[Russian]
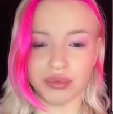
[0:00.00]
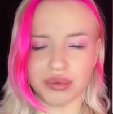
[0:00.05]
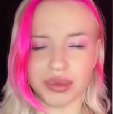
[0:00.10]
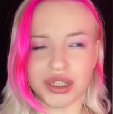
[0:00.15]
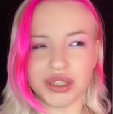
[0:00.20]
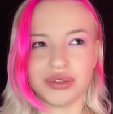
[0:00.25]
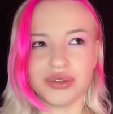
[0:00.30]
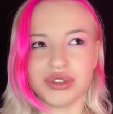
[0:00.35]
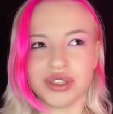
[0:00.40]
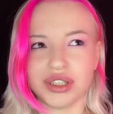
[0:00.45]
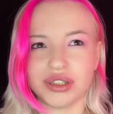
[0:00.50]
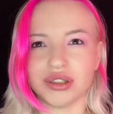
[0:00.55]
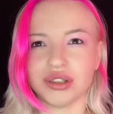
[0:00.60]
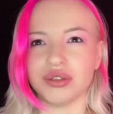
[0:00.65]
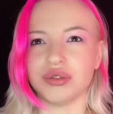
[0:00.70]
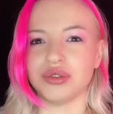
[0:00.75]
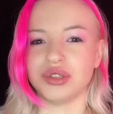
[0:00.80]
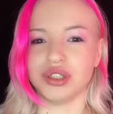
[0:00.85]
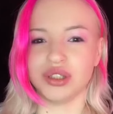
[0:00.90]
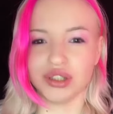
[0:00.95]
По сути, ты
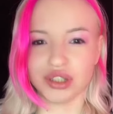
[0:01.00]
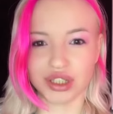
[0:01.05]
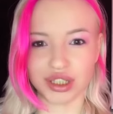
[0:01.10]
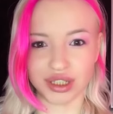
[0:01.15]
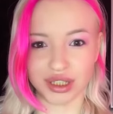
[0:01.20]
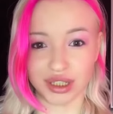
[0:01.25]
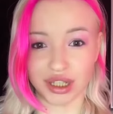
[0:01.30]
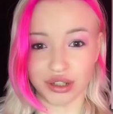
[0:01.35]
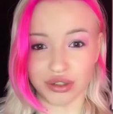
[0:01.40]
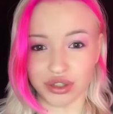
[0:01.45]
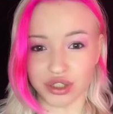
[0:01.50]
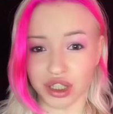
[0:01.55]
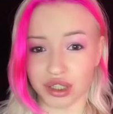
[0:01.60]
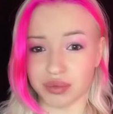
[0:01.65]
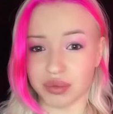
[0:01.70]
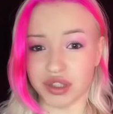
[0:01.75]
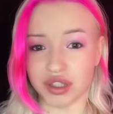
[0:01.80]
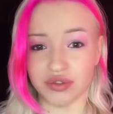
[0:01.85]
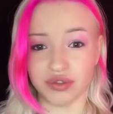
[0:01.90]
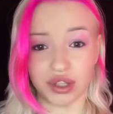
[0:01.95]
тусишь, создаешь
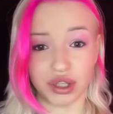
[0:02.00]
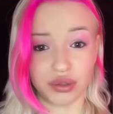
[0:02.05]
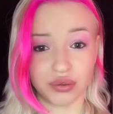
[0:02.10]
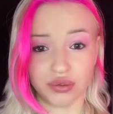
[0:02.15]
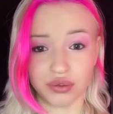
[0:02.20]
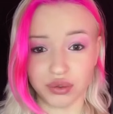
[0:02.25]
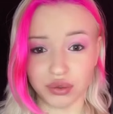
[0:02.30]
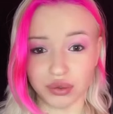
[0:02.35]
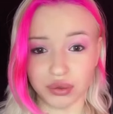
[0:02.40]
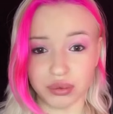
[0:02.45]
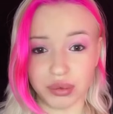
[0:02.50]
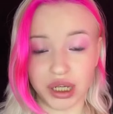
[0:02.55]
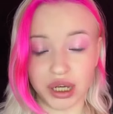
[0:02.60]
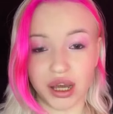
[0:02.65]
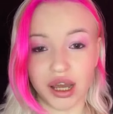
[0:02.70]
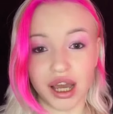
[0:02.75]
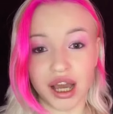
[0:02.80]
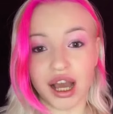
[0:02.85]
атмосферу в клубе,